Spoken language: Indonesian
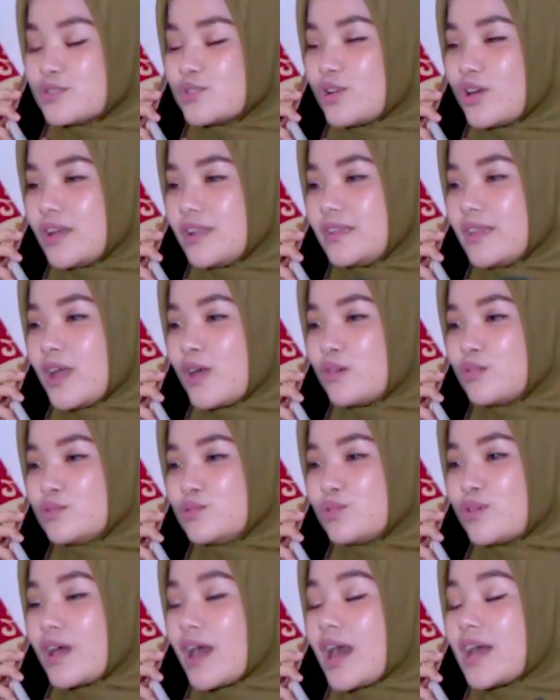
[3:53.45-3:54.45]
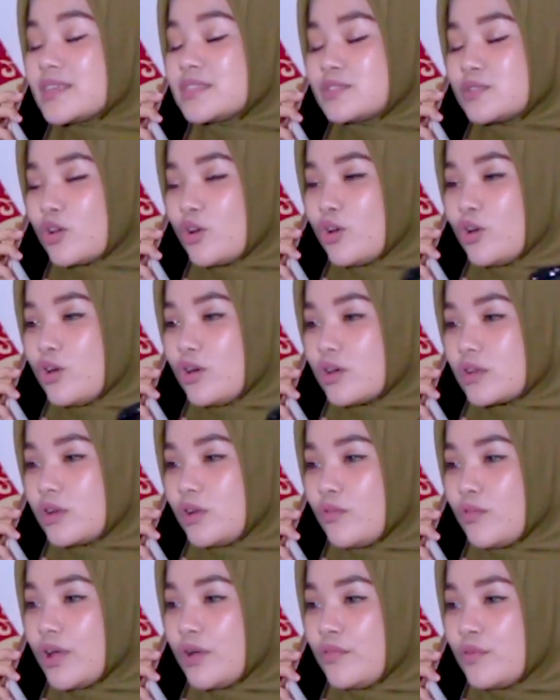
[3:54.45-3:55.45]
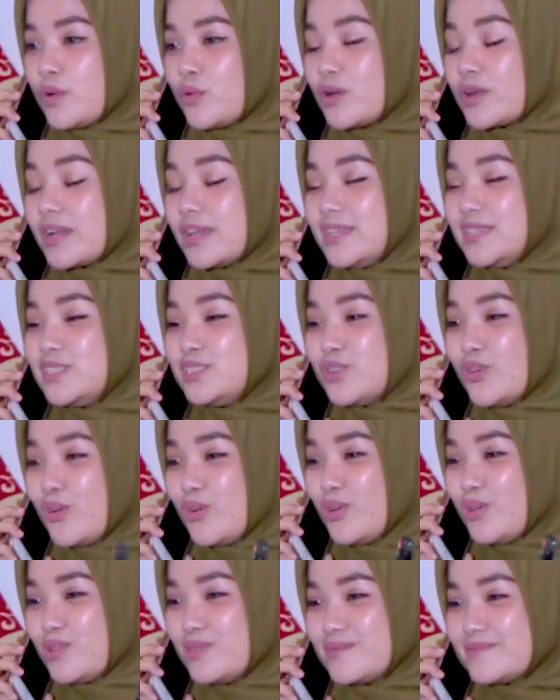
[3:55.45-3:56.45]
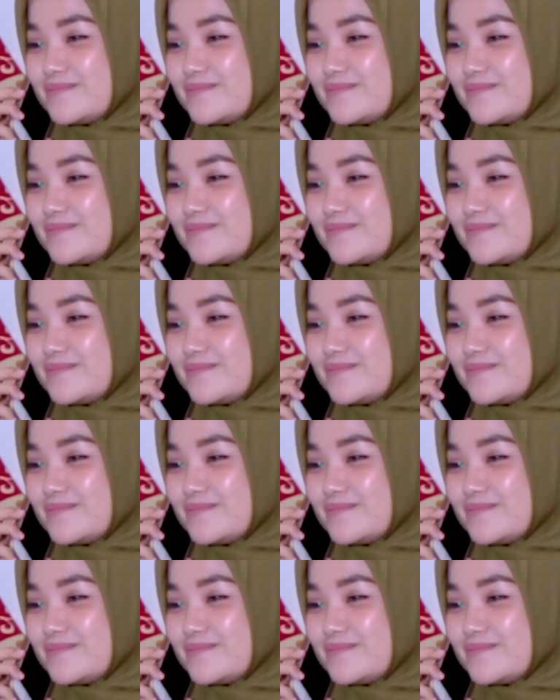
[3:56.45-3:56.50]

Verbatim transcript: soalnya aku suka Astor, wafer warna hijau